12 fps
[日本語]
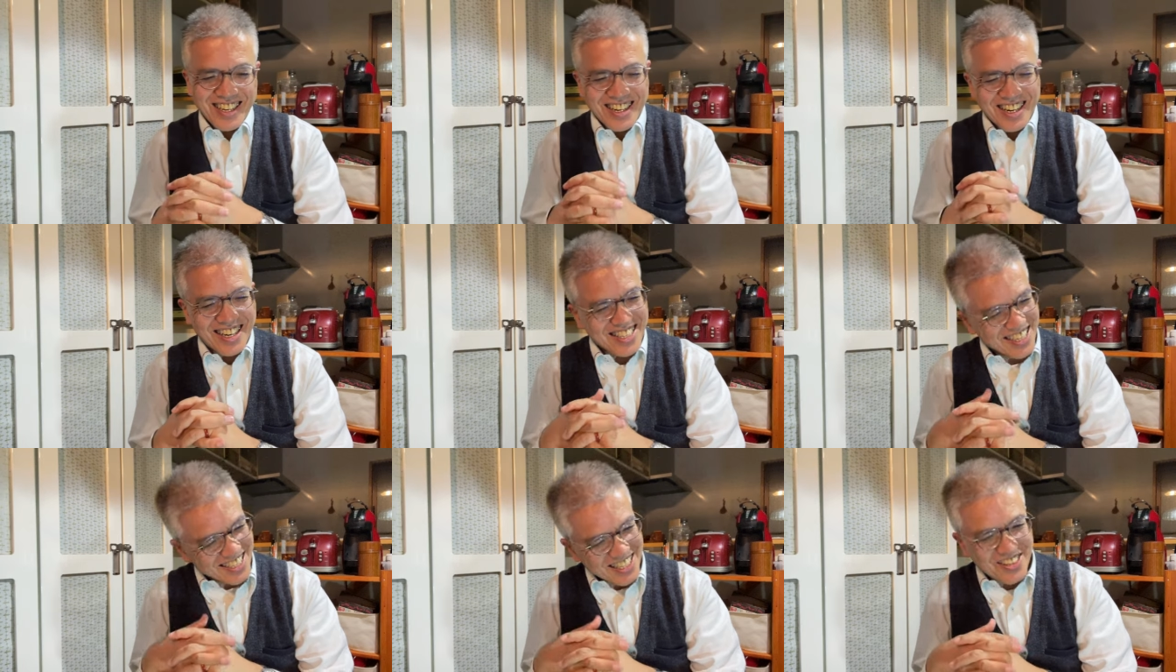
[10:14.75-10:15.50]
果
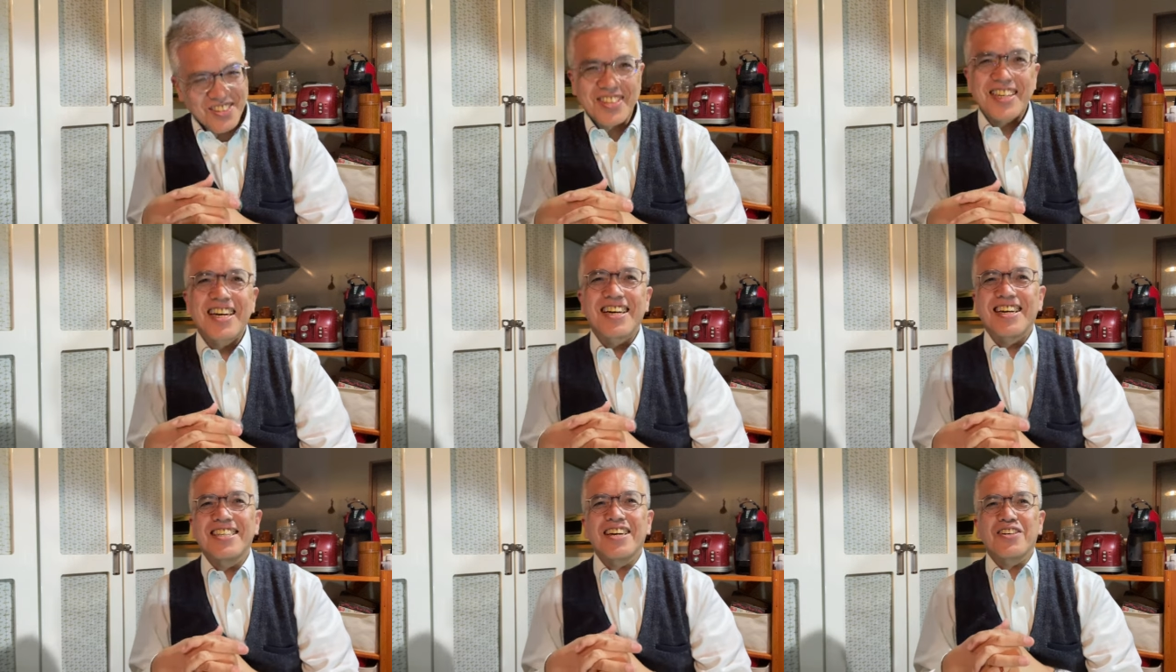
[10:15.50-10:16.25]
たしてどんな結
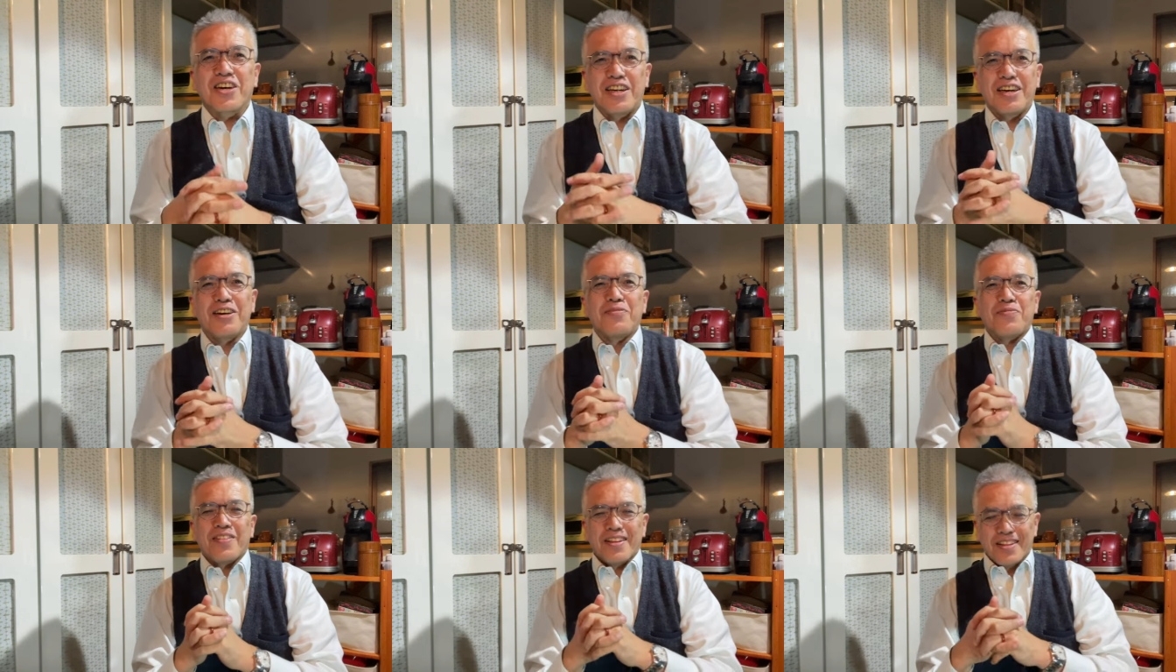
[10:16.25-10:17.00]
果になるかね
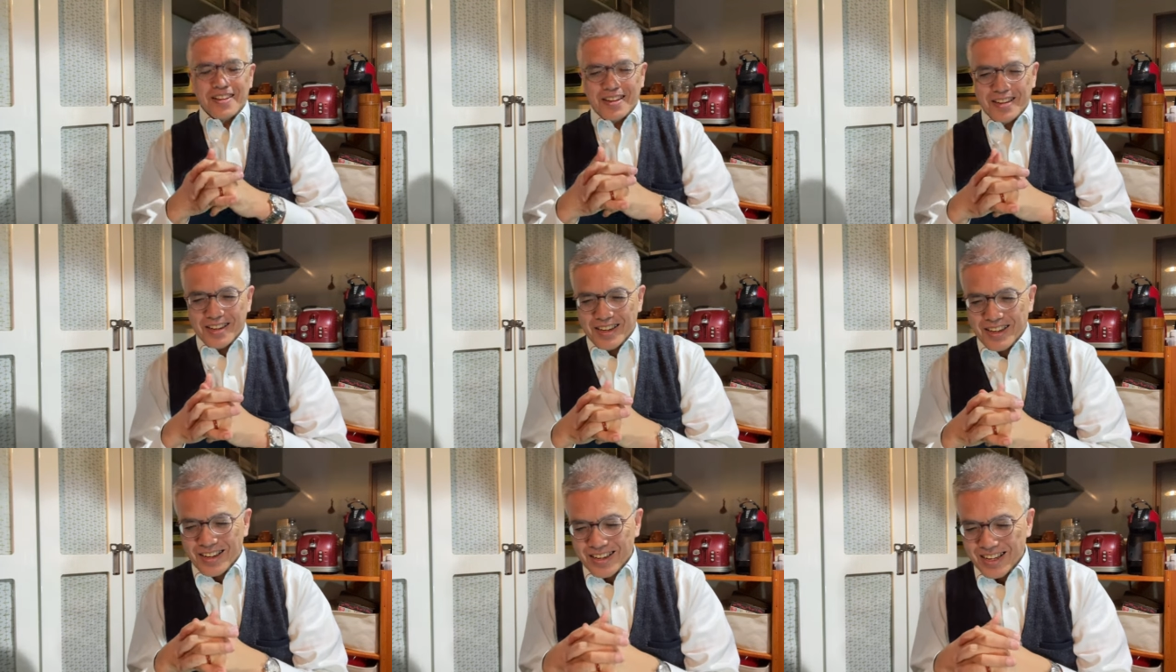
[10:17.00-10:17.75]

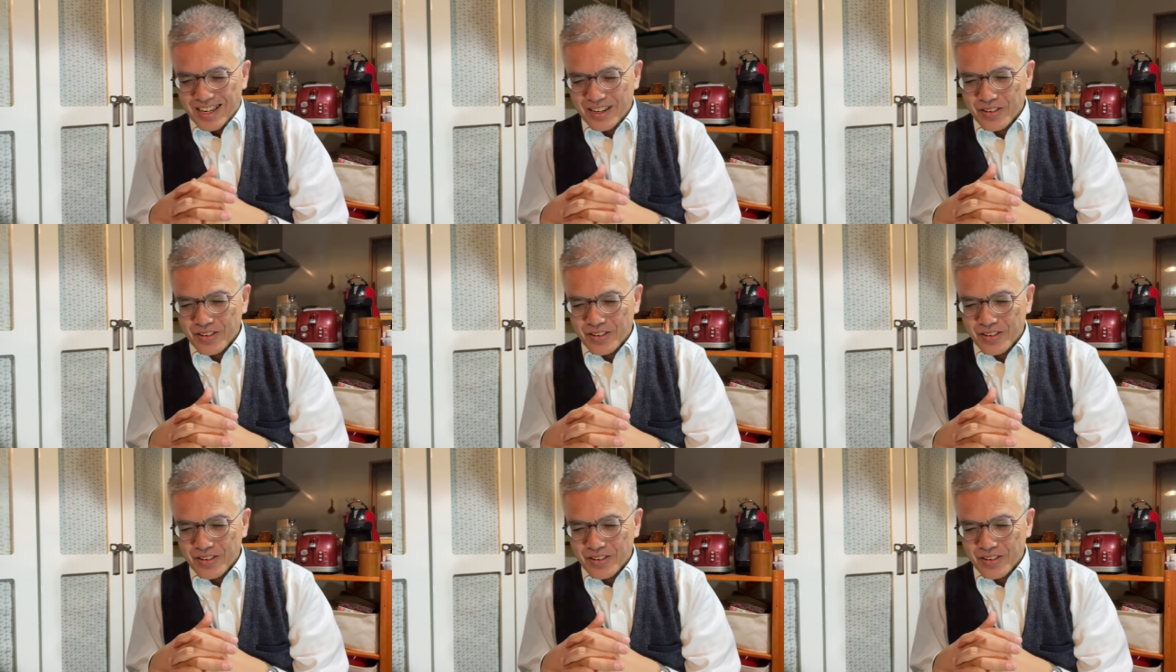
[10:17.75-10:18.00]
あ